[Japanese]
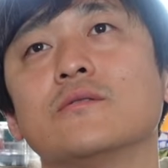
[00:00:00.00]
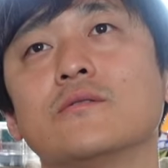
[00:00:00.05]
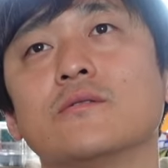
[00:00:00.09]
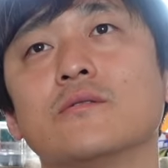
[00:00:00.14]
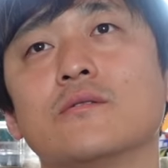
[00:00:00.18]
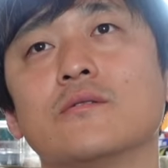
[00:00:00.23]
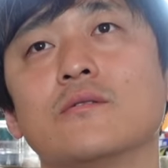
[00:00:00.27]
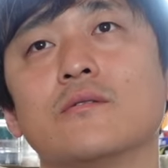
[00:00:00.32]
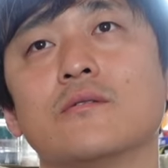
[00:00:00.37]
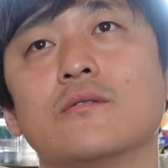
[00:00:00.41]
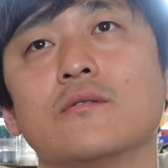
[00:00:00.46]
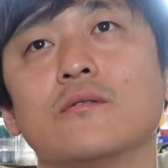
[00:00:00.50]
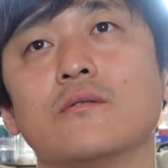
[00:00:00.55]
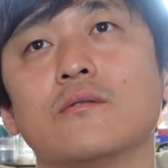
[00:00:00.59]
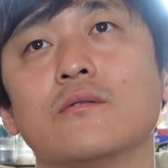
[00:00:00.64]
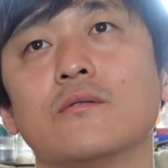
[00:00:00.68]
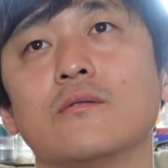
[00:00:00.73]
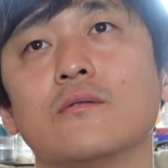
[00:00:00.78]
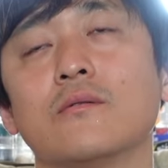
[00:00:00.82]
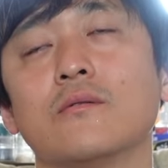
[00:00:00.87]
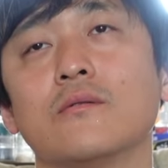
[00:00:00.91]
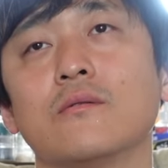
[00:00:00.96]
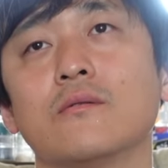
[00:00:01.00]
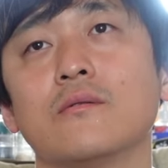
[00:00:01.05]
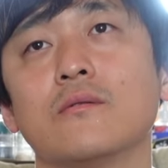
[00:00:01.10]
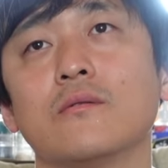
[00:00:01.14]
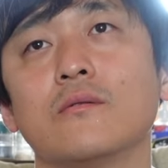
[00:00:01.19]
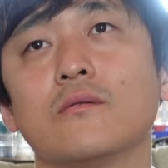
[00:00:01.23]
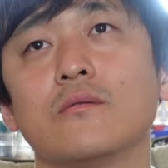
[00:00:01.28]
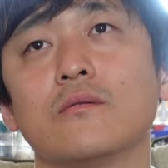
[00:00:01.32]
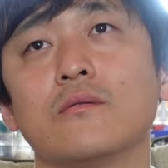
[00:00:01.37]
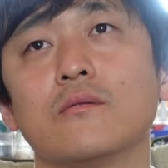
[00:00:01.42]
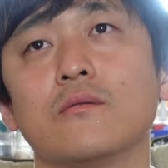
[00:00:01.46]
すいません逆
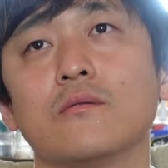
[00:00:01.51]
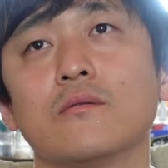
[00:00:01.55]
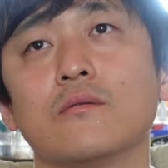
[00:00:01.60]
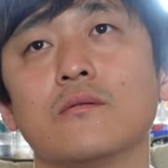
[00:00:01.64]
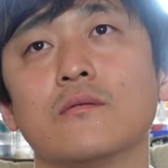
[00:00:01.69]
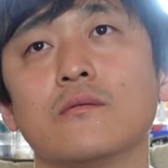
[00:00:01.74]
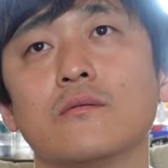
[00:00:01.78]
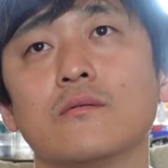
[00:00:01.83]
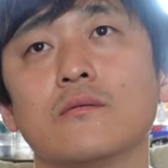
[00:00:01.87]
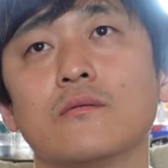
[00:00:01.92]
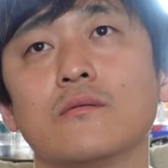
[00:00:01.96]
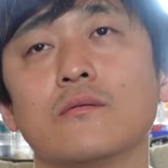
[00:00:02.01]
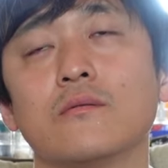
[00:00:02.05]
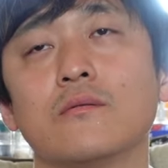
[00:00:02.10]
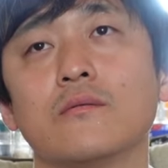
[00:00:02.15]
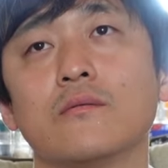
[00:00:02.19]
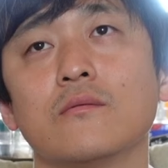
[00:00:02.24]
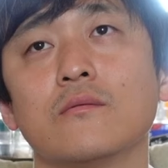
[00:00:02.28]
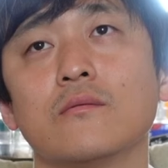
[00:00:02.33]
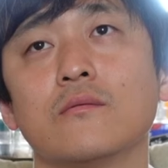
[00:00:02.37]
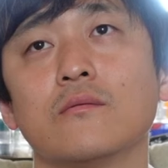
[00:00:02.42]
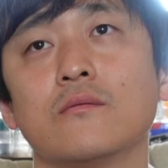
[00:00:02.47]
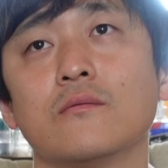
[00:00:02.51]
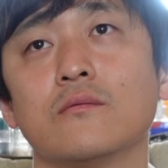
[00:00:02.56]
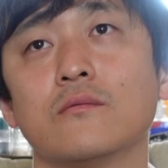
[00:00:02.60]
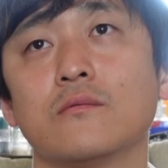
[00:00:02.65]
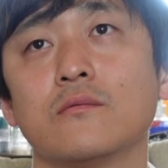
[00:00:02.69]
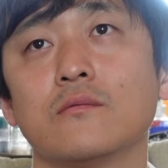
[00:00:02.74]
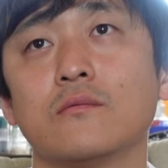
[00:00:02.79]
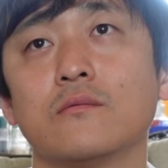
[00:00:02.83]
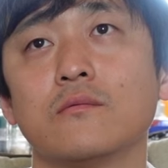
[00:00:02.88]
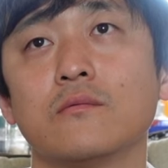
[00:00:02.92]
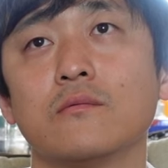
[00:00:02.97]
タイムカプセルえ普通に
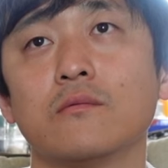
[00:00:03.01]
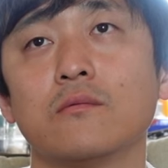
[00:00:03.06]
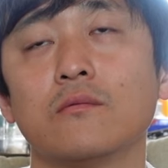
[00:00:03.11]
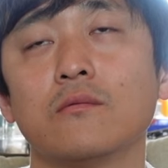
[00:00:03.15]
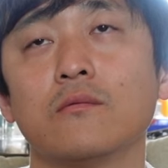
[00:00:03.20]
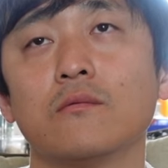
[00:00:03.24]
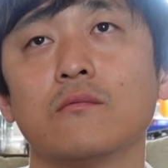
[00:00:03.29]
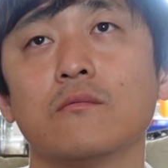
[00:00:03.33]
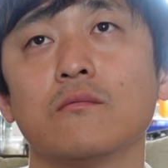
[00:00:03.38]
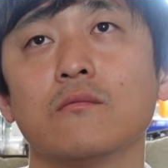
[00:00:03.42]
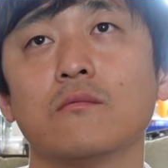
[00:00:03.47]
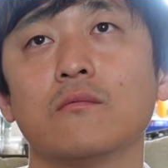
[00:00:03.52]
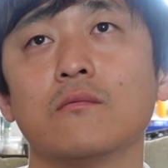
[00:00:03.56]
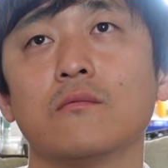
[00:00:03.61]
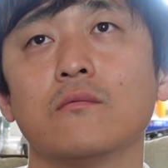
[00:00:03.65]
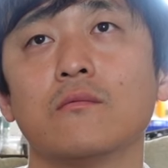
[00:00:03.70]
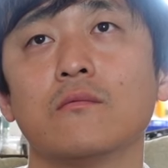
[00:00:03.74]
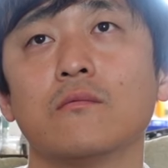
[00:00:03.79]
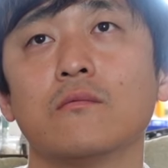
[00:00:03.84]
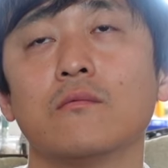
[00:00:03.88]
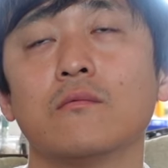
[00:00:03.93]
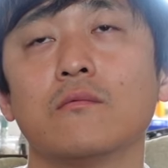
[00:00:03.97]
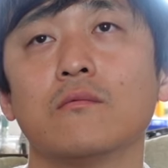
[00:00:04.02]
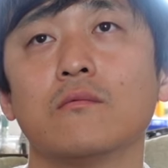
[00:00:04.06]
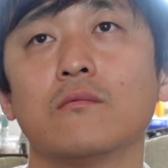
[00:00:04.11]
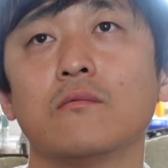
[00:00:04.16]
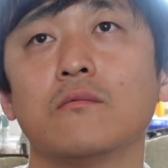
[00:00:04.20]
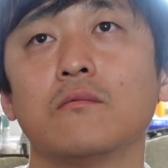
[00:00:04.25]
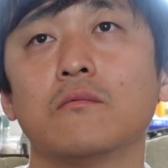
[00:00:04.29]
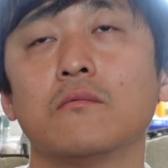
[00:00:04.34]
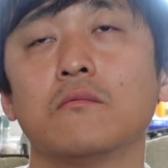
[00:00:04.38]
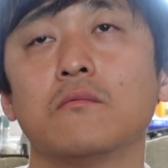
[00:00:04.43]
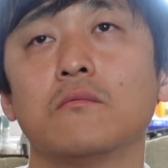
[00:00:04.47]
タイムカプセルじゃないんですかなんで逆
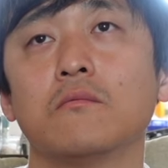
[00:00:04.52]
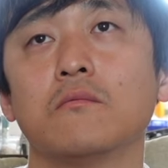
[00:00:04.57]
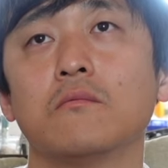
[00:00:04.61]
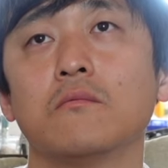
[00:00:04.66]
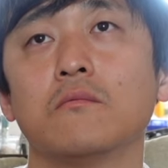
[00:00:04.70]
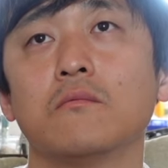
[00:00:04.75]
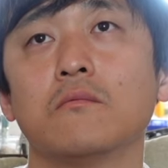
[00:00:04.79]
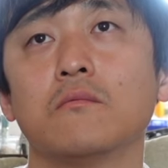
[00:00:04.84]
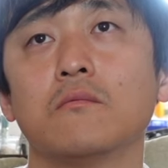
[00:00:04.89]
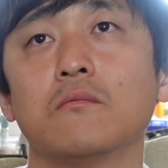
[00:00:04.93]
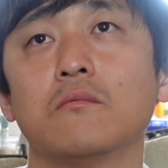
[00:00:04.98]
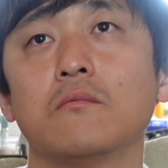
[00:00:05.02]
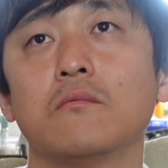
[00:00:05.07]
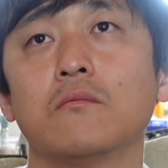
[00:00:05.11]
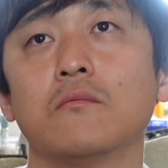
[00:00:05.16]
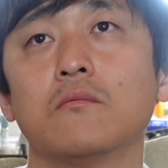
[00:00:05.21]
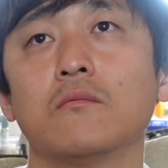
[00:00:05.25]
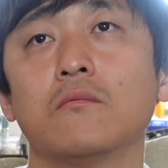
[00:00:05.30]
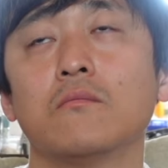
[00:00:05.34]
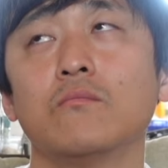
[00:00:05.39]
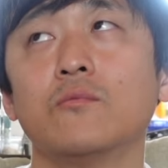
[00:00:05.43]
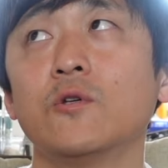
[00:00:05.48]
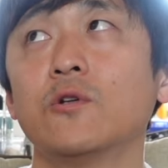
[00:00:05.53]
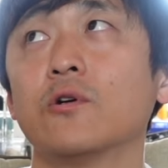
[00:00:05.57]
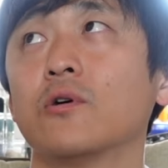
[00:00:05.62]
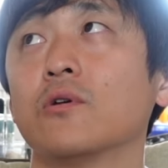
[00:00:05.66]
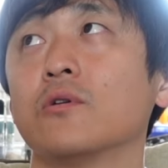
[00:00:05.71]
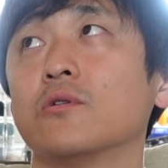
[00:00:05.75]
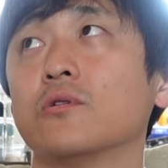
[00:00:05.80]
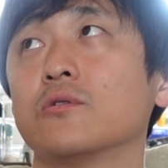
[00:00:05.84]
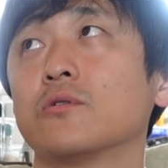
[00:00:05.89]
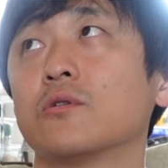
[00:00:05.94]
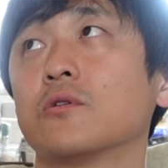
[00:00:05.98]
タイムカプセル未
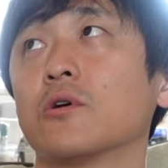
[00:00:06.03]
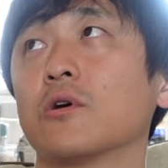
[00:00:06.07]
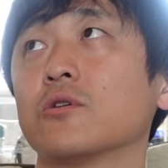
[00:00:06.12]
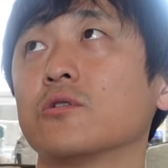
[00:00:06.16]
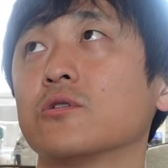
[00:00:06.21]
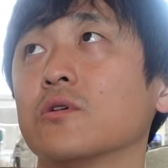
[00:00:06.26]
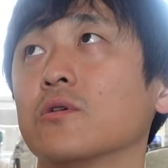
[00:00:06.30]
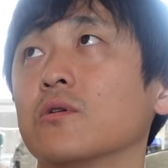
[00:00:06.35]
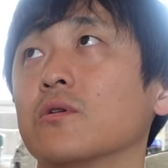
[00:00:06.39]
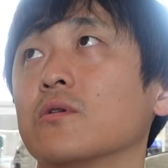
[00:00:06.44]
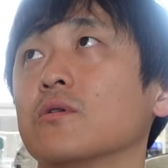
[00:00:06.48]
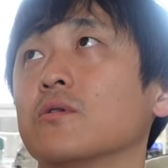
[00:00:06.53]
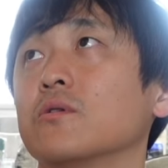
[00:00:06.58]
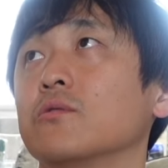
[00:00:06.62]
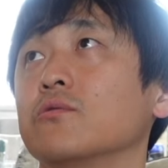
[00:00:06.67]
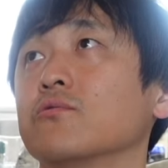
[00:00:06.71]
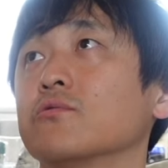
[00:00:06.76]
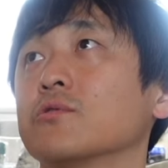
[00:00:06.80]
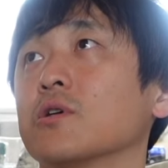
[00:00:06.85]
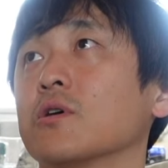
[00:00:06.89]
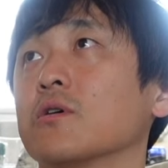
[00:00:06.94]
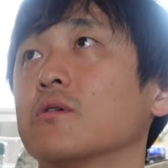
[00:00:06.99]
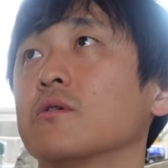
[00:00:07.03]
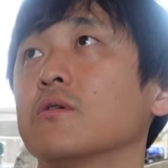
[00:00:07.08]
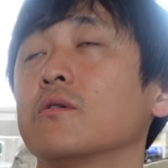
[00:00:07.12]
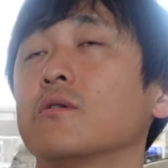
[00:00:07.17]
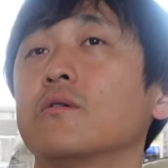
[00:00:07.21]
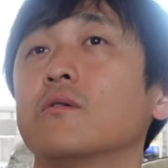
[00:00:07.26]
来に対して言うじゃん